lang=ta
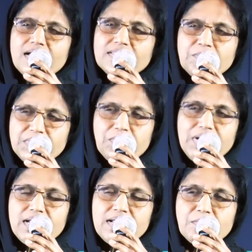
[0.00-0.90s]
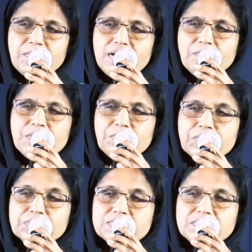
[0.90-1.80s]
நம் இந்த வேளையில் நம்மை நாமே நம்ம
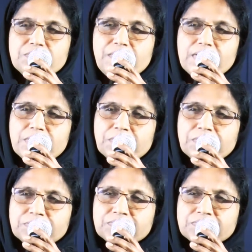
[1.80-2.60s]
யோசித்து பார்க்கணும்